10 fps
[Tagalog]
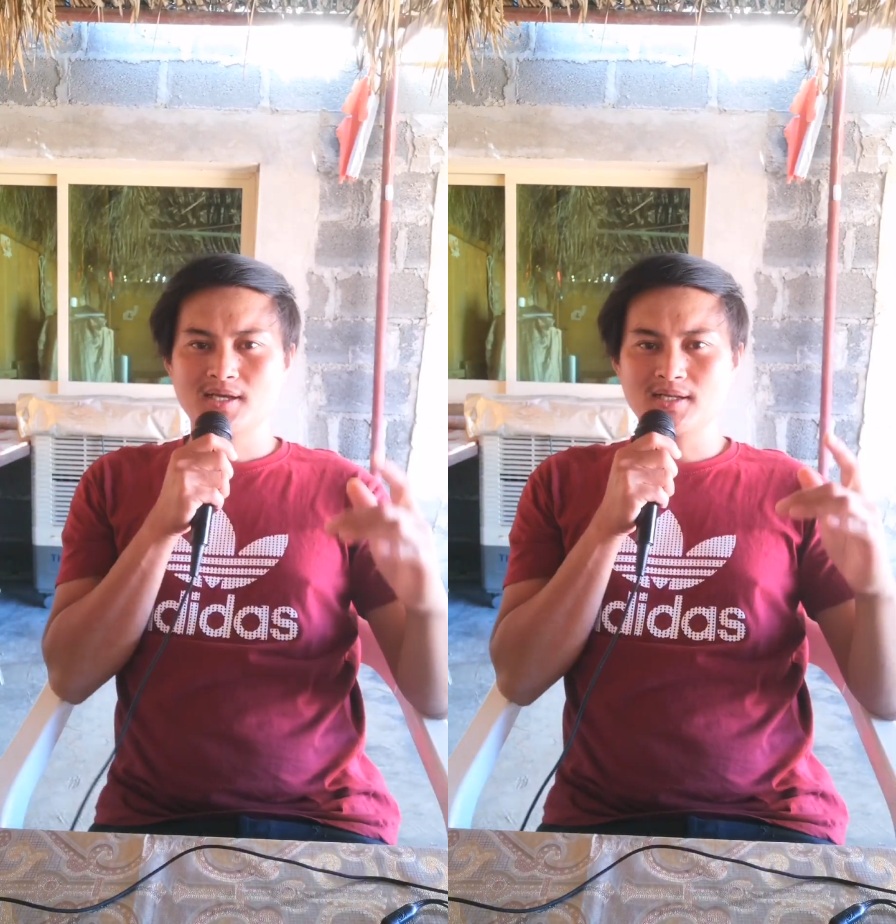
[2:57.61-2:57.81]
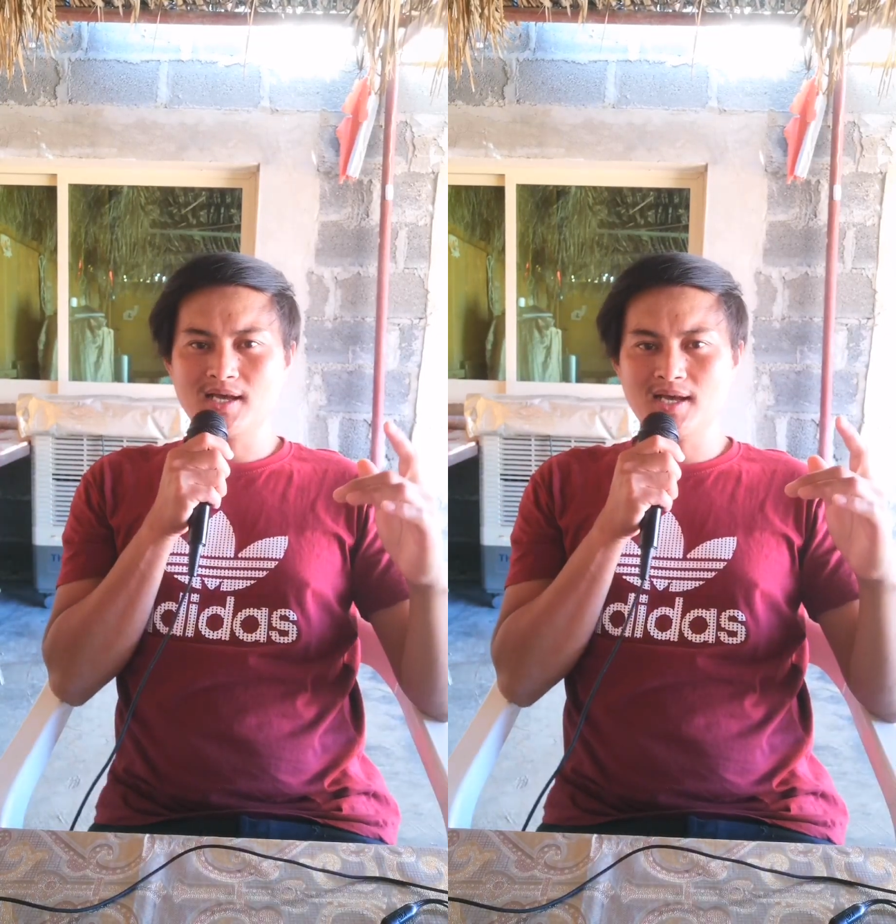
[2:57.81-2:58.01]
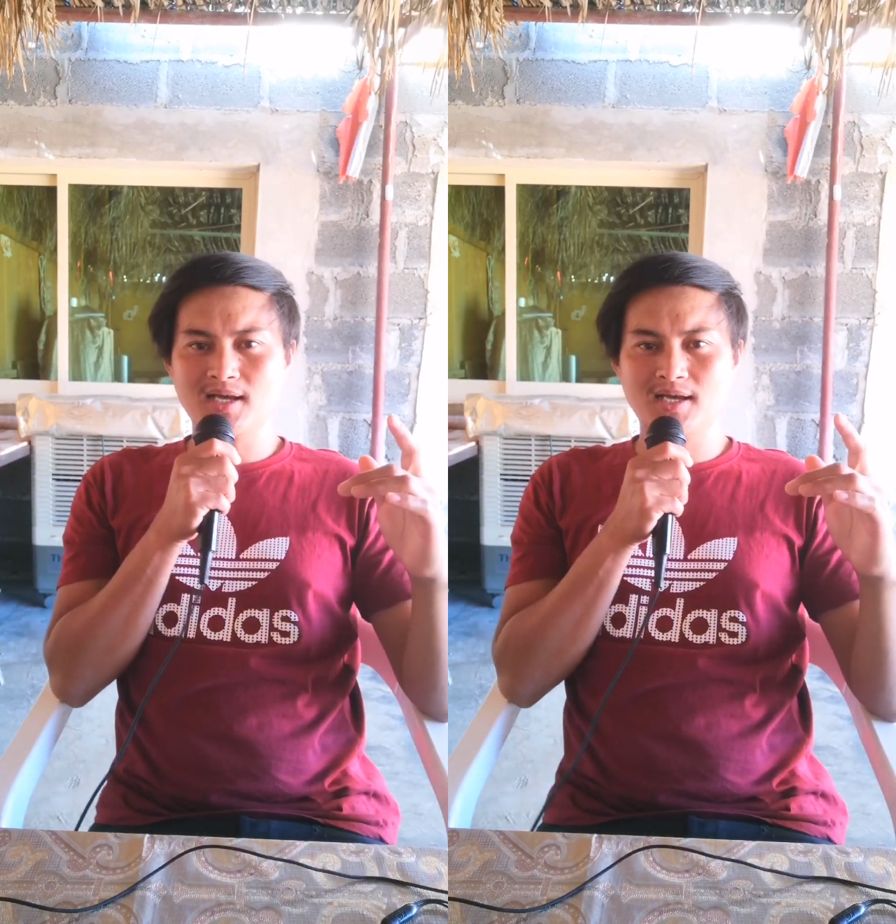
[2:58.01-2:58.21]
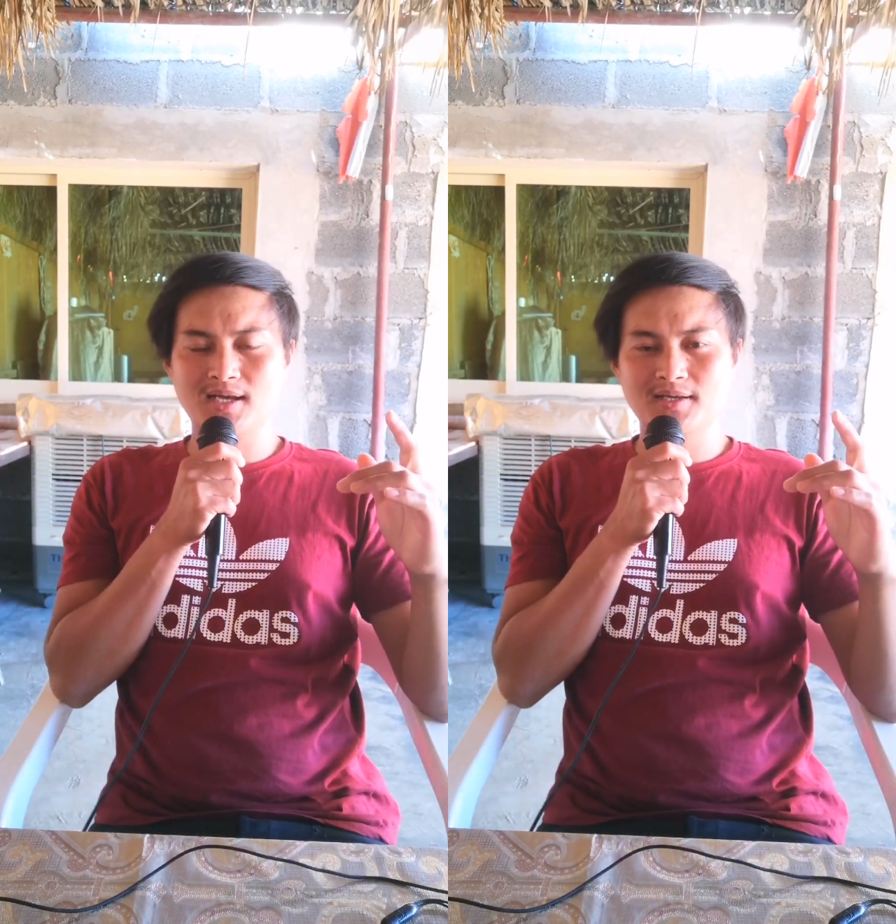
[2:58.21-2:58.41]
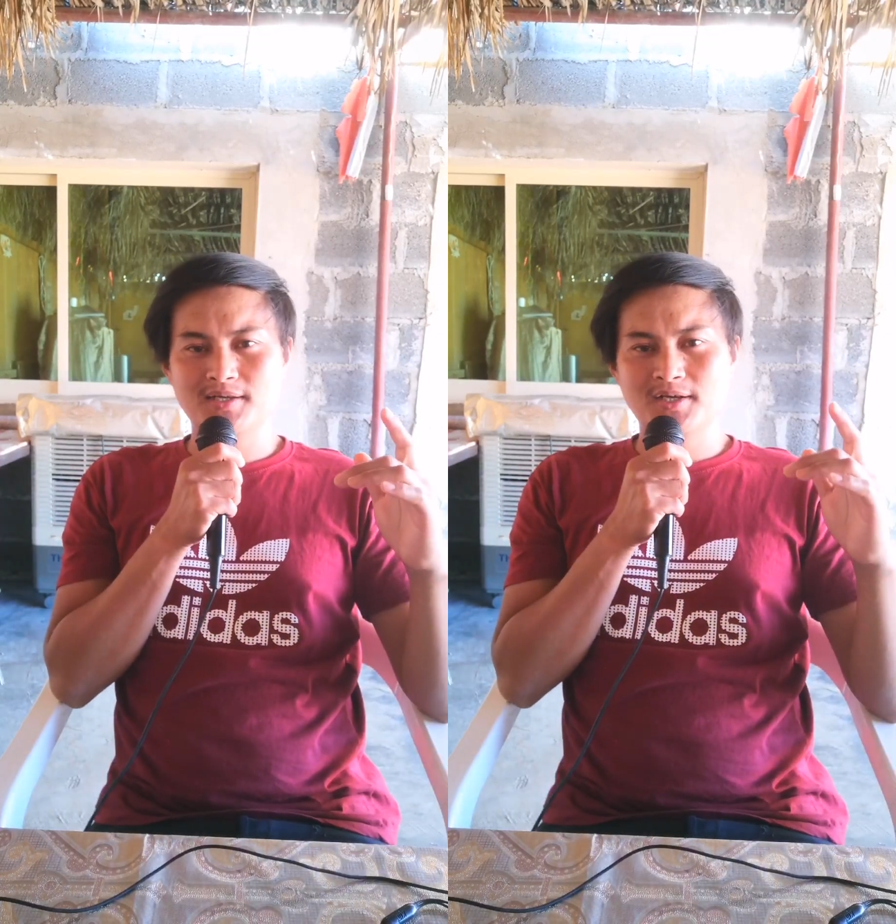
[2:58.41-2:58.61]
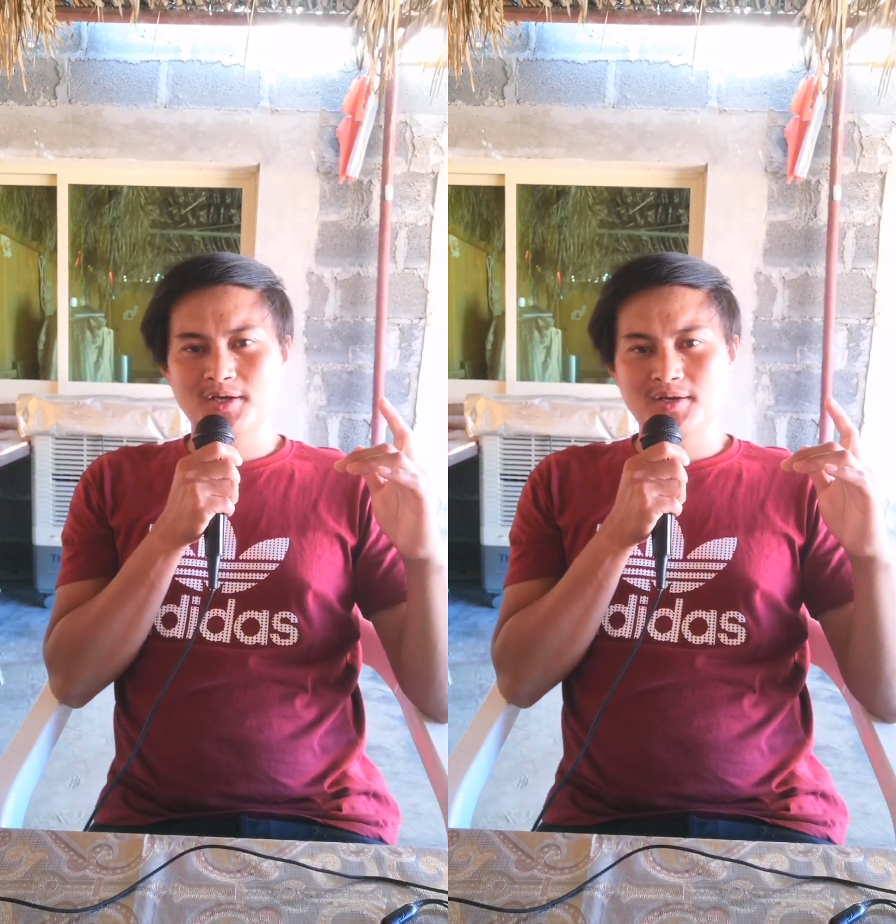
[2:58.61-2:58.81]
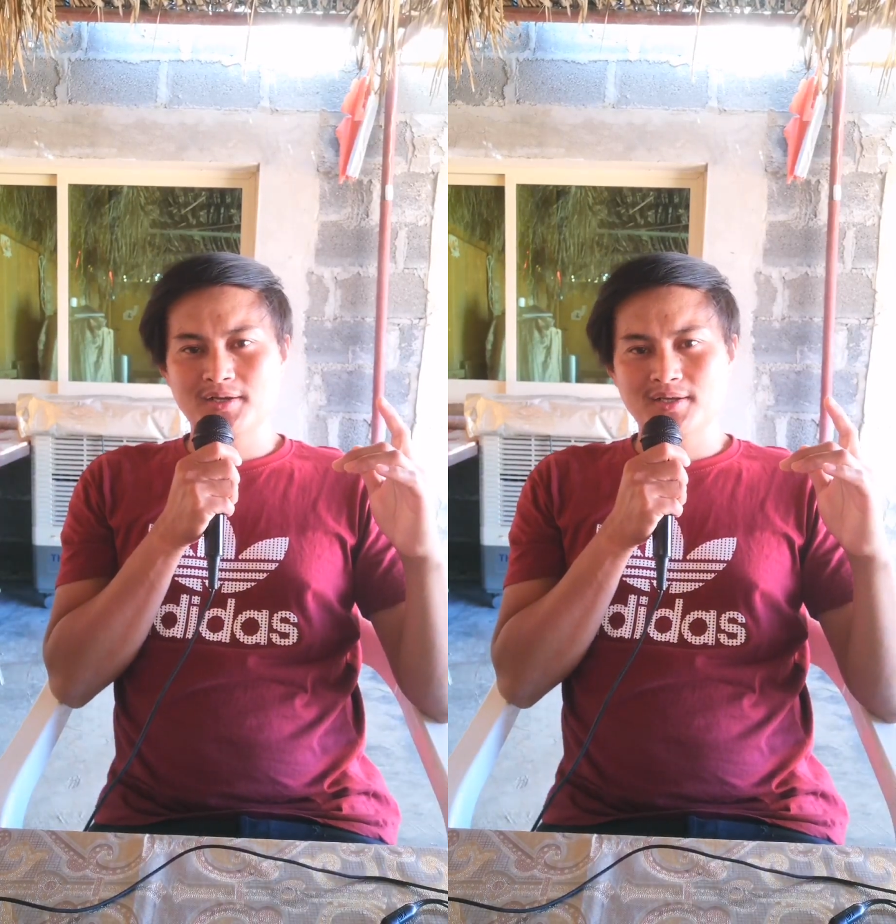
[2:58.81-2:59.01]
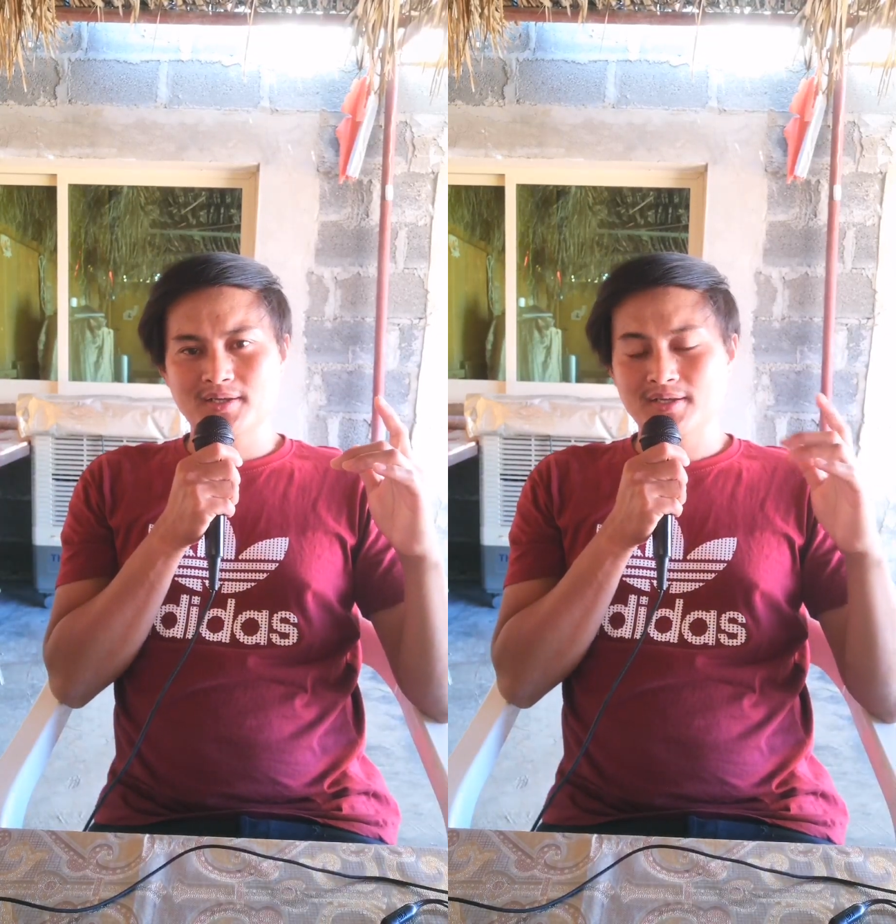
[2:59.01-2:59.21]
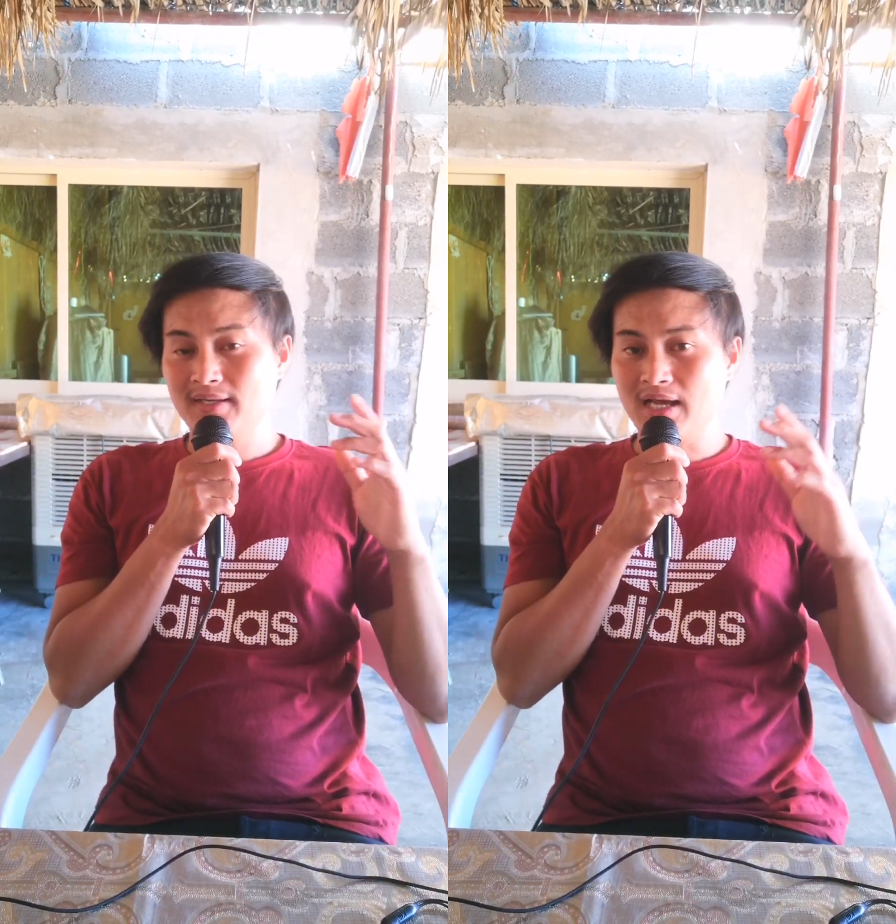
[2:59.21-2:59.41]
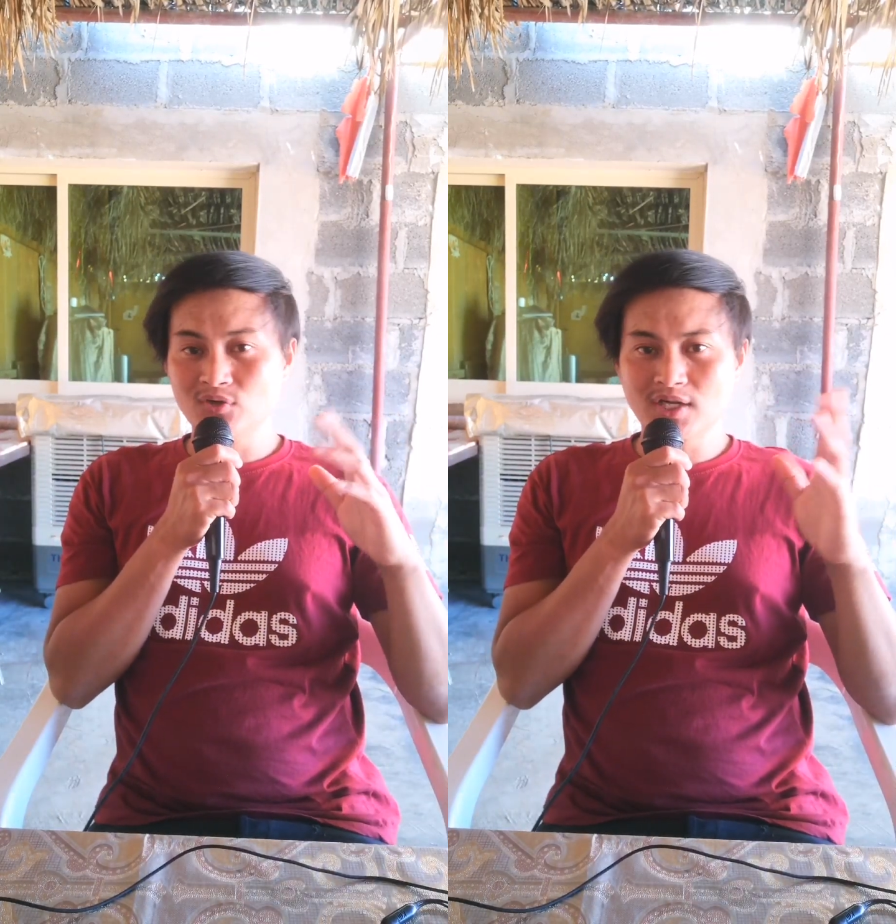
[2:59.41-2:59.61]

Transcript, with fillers: Na lalo